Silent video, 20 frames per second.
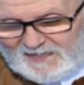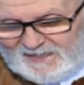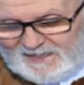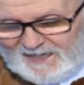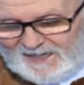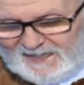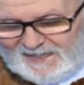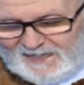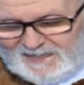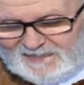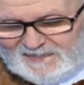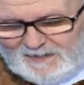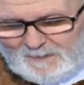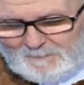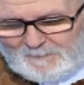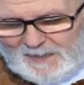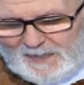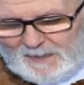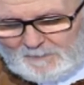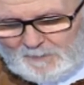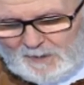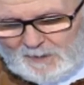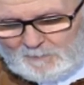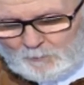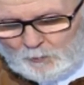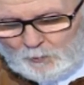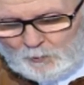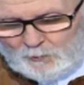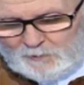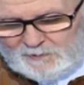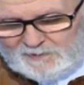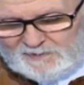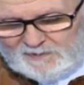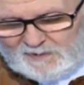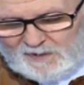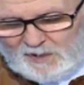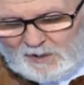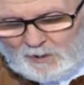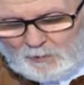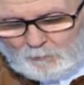لأن سبأ مهموز
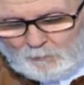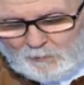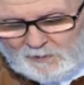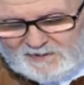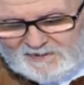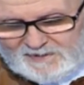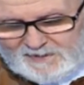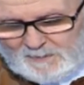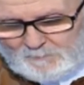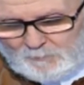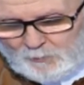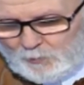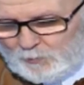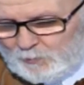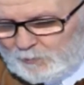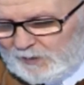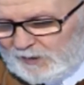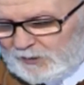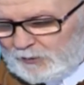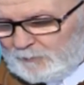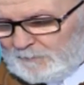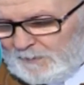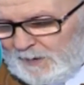والسبي غير